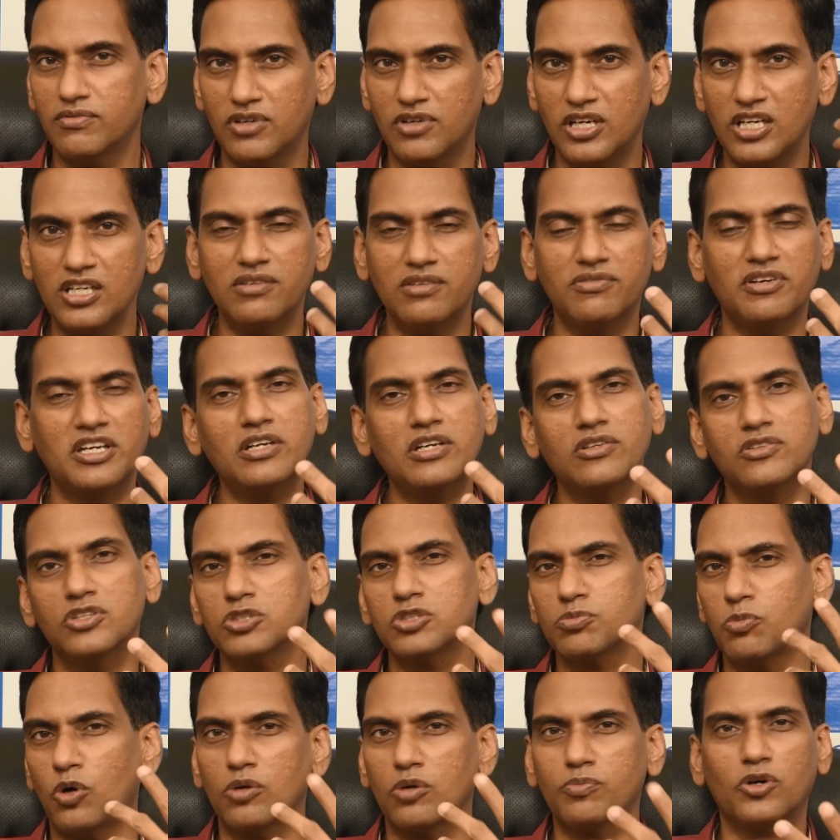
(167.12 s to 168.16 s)
வேர்ல்டு வைட் வந்து
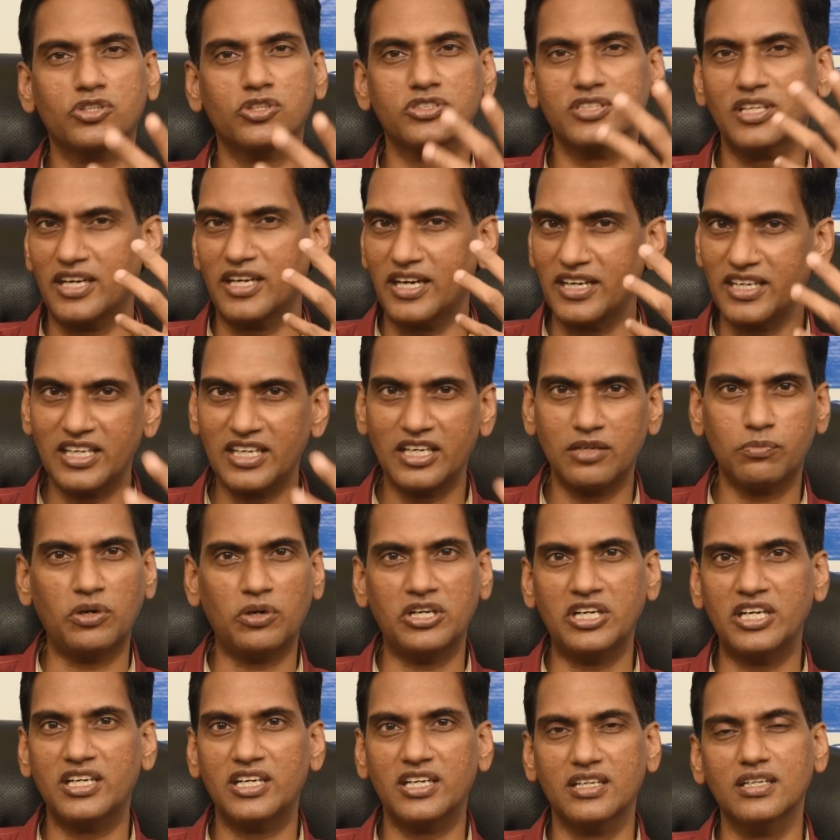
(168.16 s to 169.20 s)
ஸ்மால் பாக்ஸை எரடிகேட்
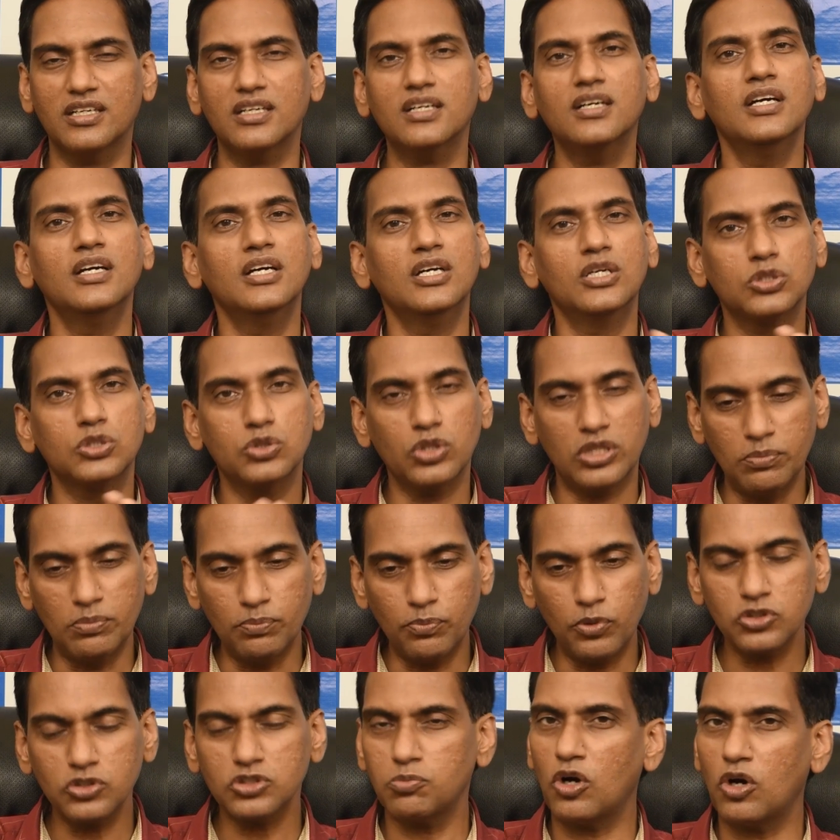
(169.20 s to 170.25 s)
பண்ணிட்டாங்க ஸோ
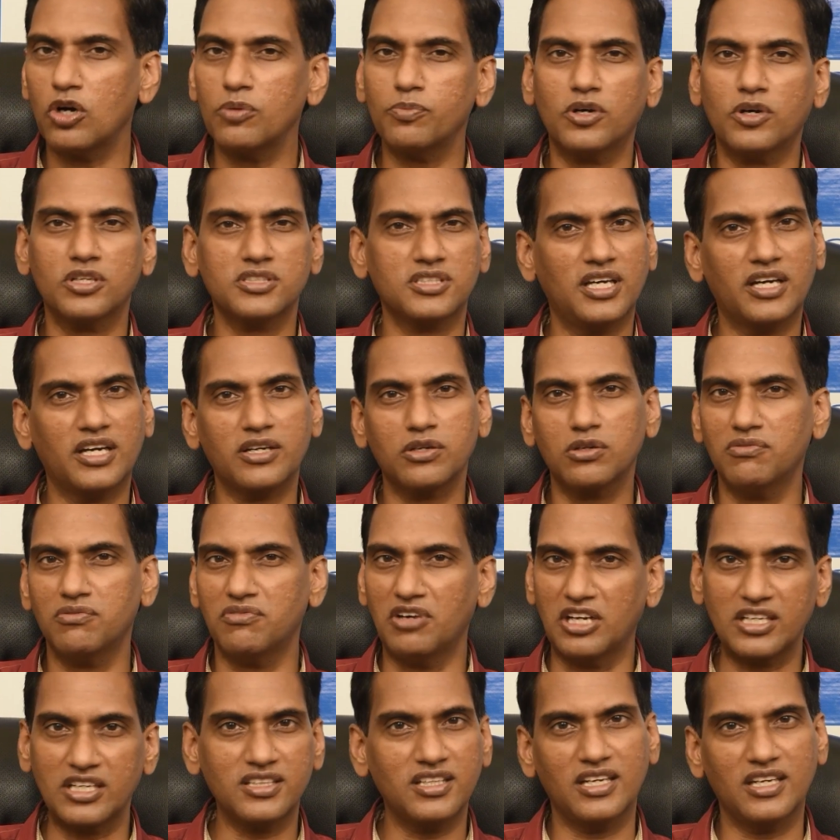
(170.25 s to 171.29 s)
இப்போது ஸ்மால் பாக்ஸ் யாருக்கும்
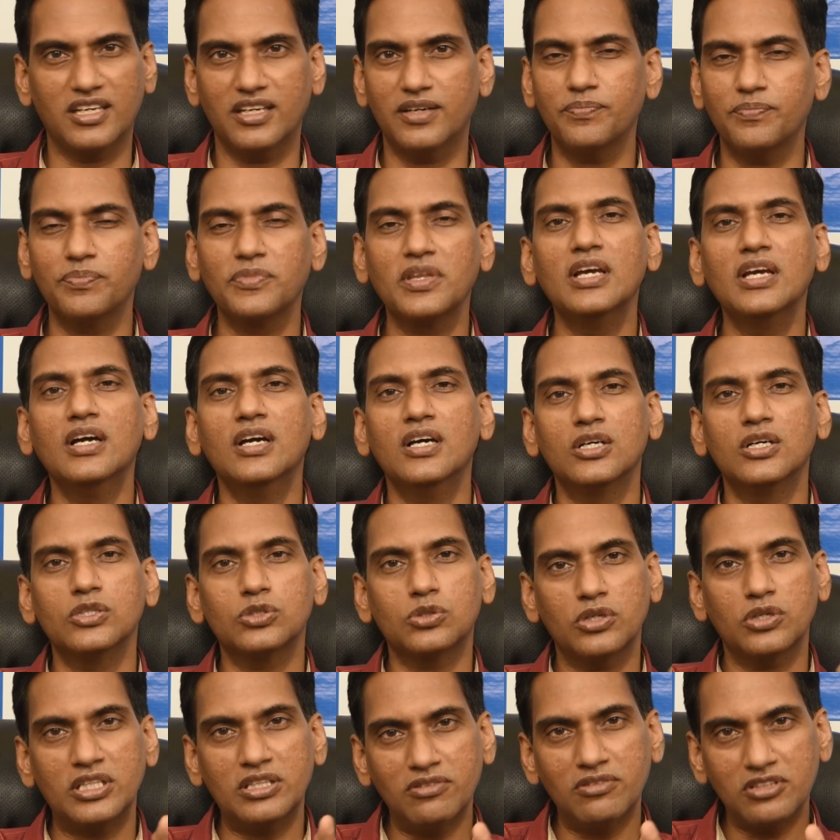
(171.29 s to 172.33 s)
வரதில்லை
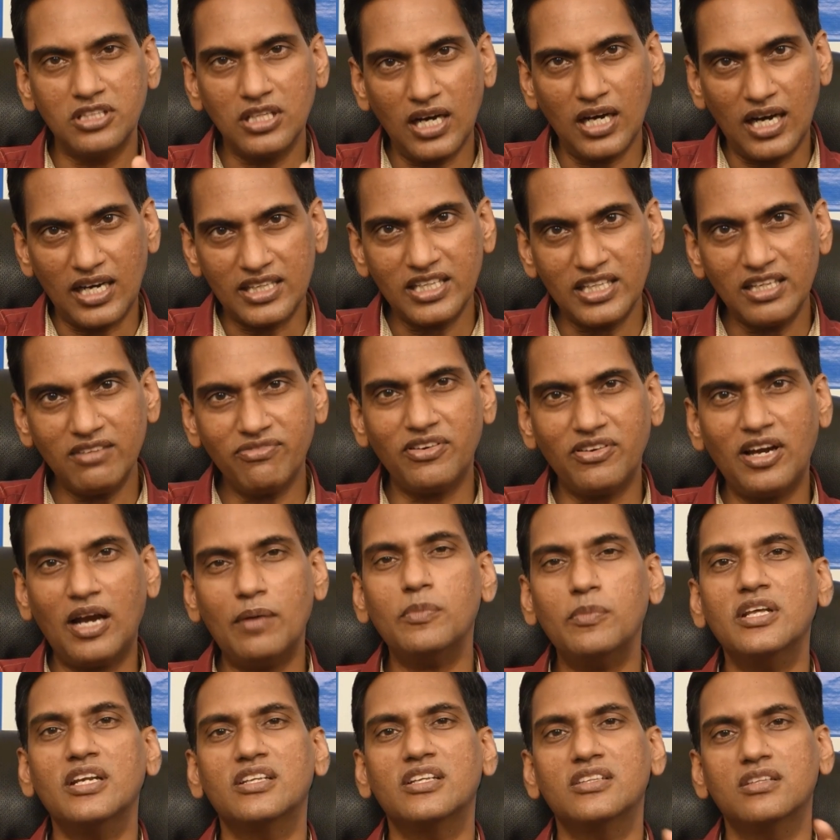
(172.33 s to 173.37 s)
ஸோ இது வந்து அதே
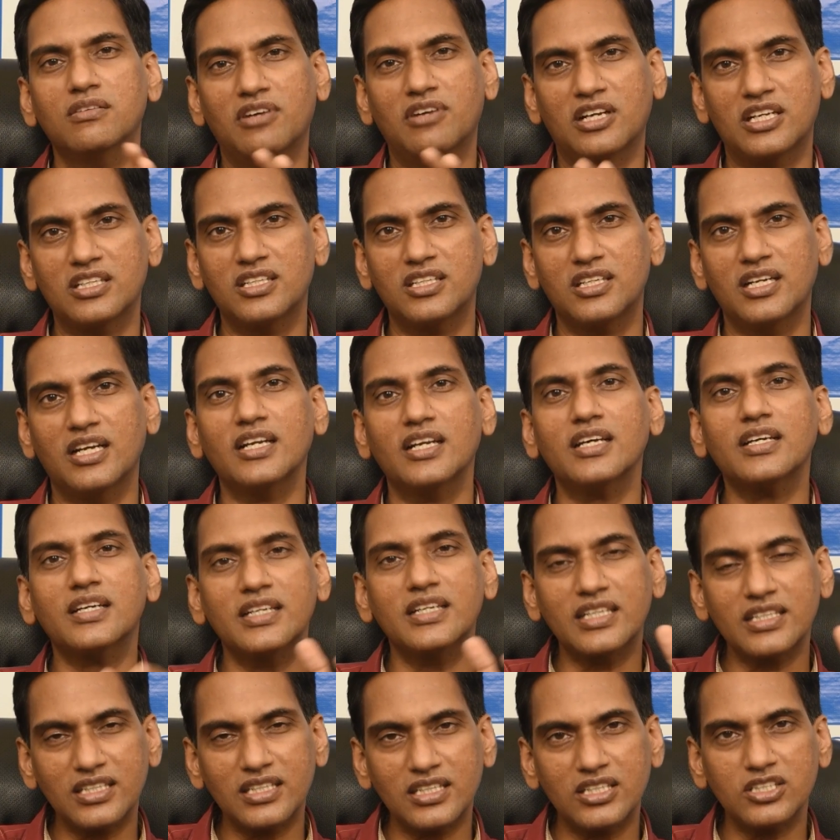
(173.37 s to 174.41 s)
ஃபேமிலியிலேருந்து வரதுனால
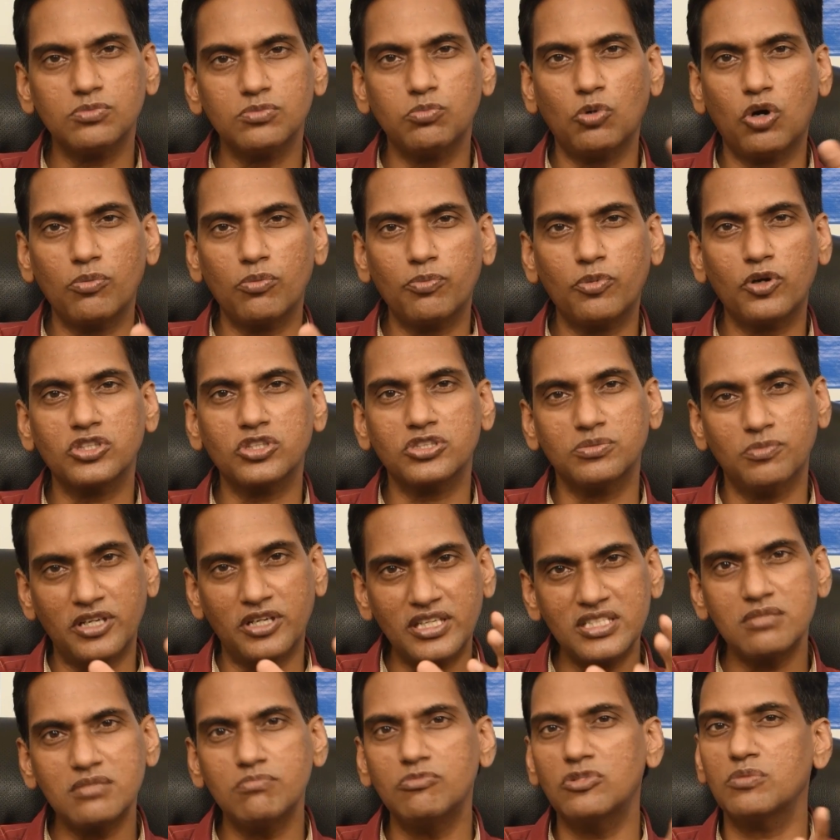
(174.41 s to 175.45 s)
கிட்டத்தட்ட ஸ்மால் பாக்ஸ்
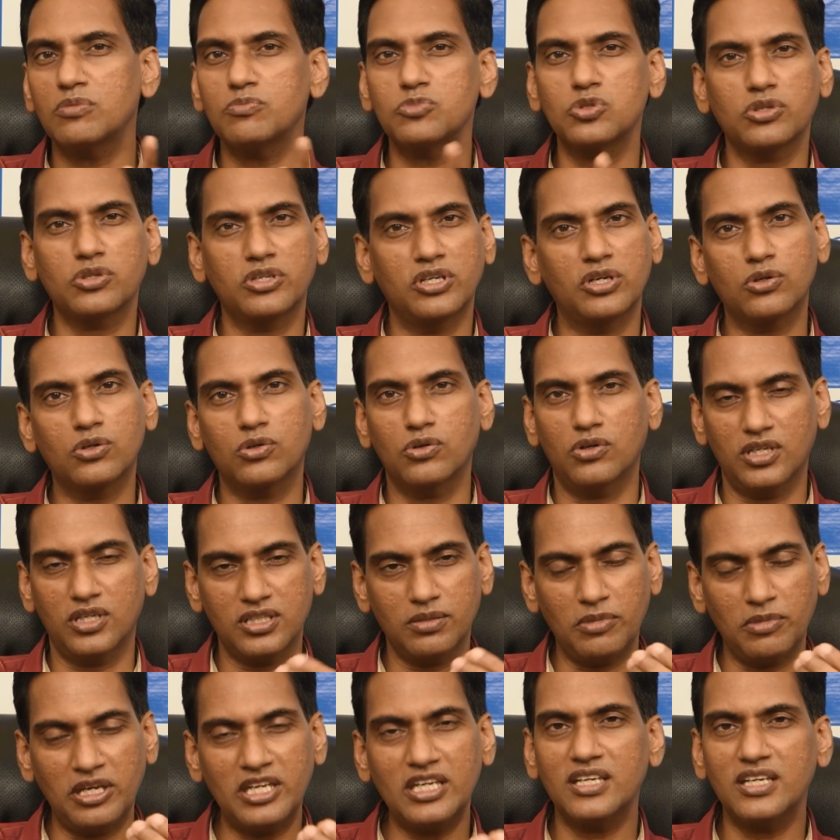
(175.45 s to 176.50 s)
மாதிரியே சிம்டம்ஸும் இருக்கும் அந்த
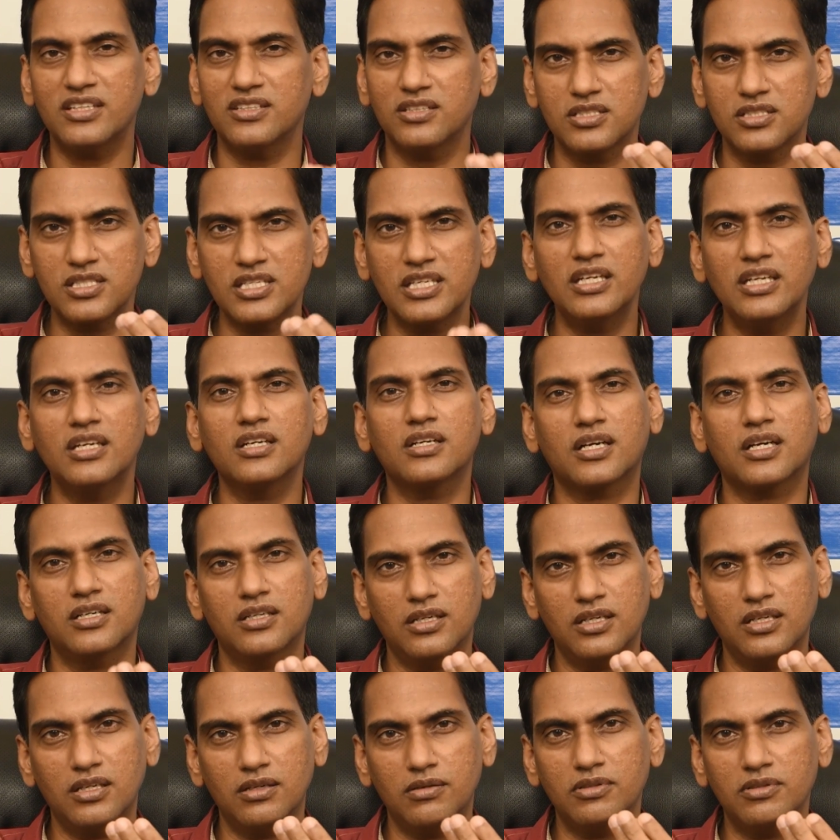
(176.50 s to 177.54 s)
மெயினாக அந்த ஸ்கின் க
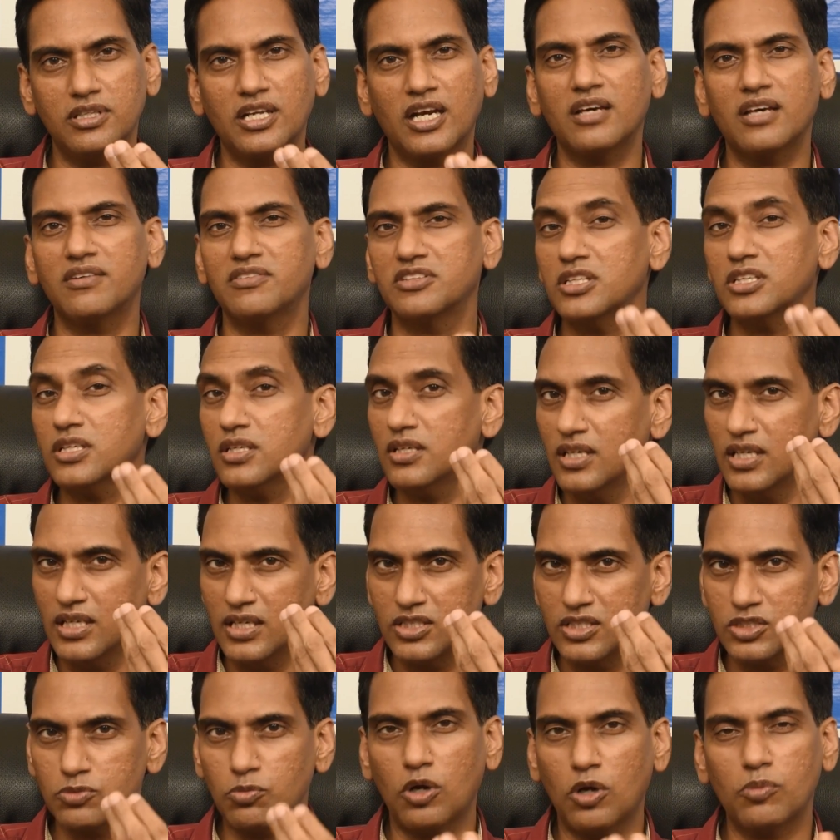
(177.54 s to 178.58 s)
இதெல்லாம் வந்து
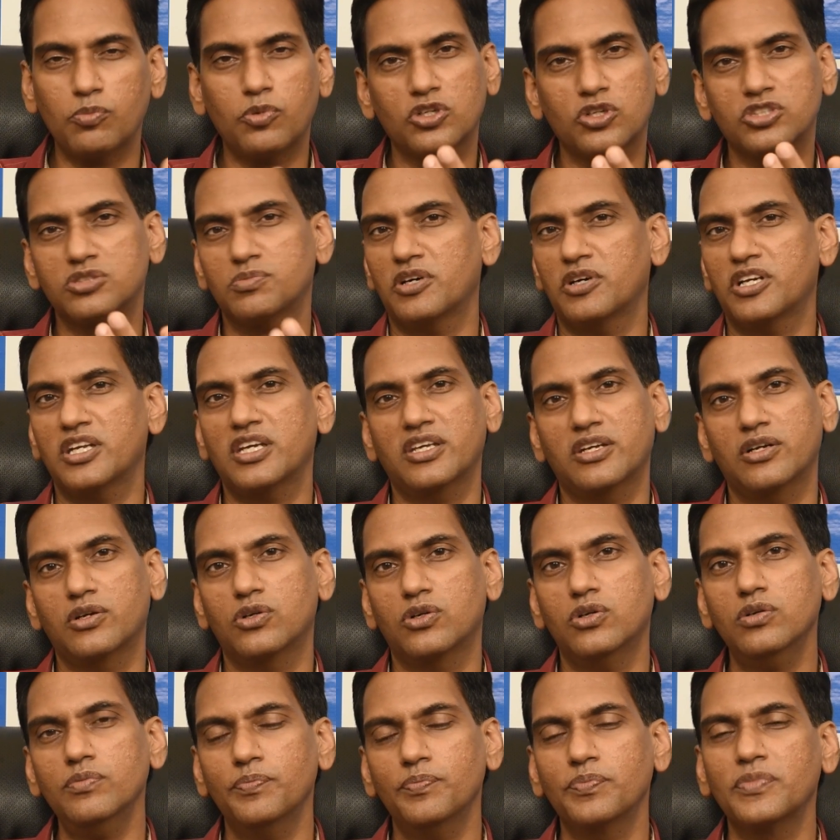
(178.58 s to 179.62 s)
ஸ்மால் பாக்ஸ் மாதிரியே
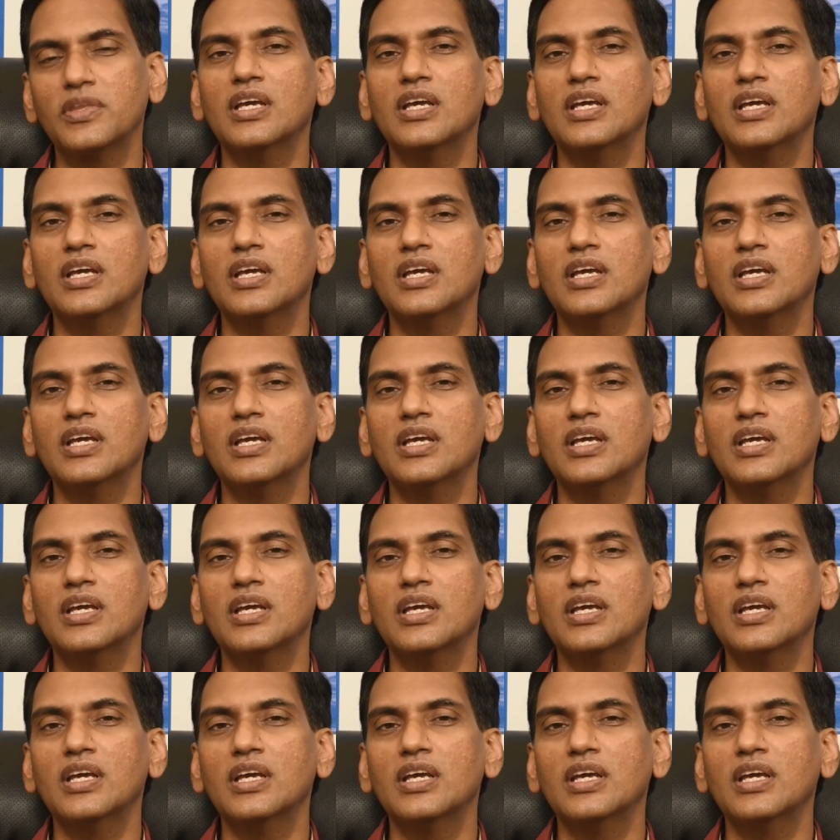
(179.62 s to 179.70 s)
இருக்கும்